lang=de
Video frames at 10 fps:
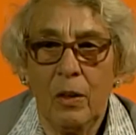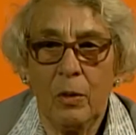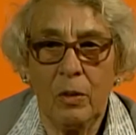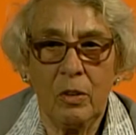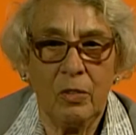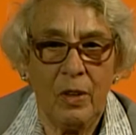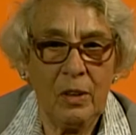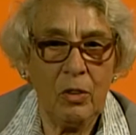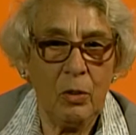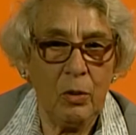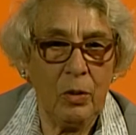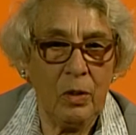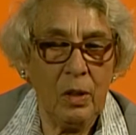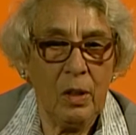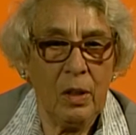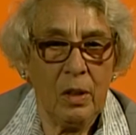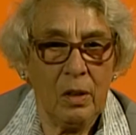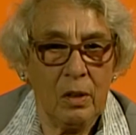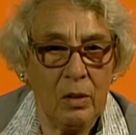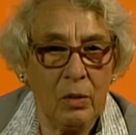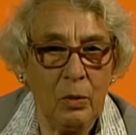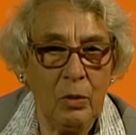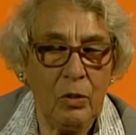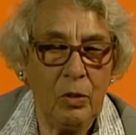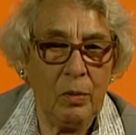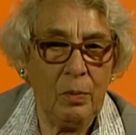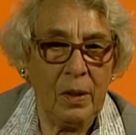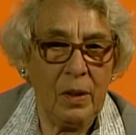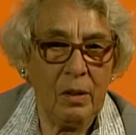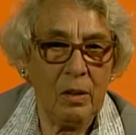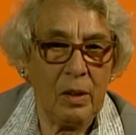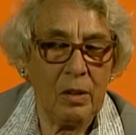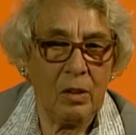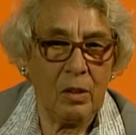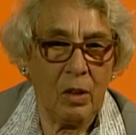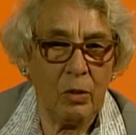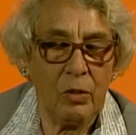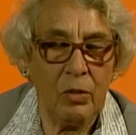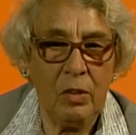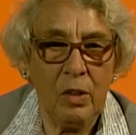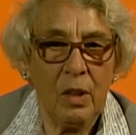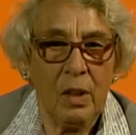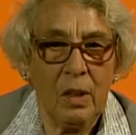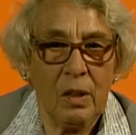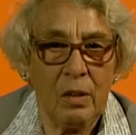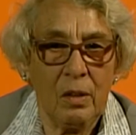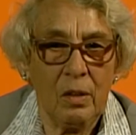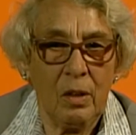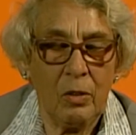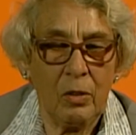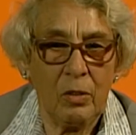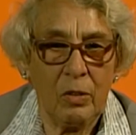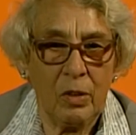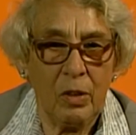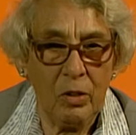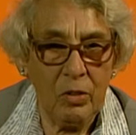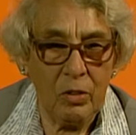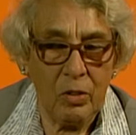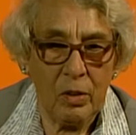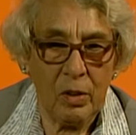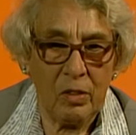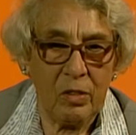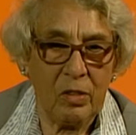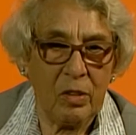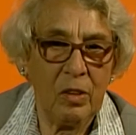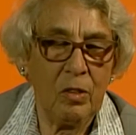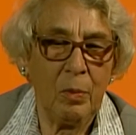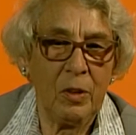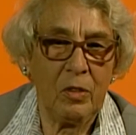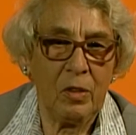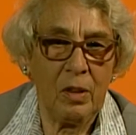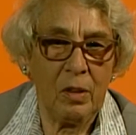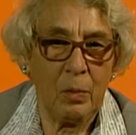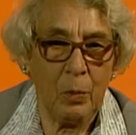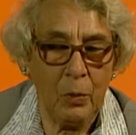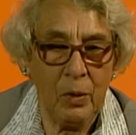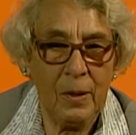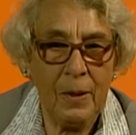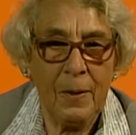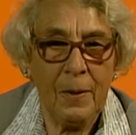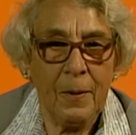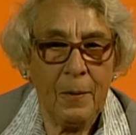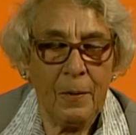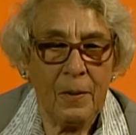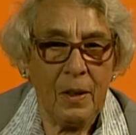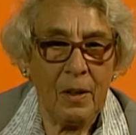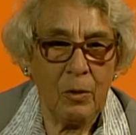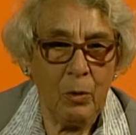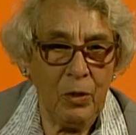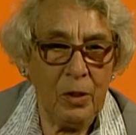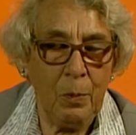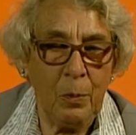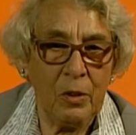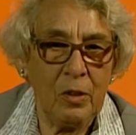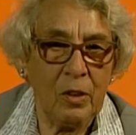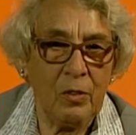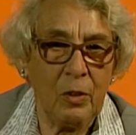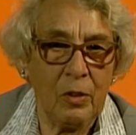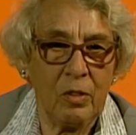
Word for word: Und es waren schon äh, jüdische Männer an die 1000 äh, aus Lodz, das ist Litzmannstadt in Polen, nach Hannover deportiert worden.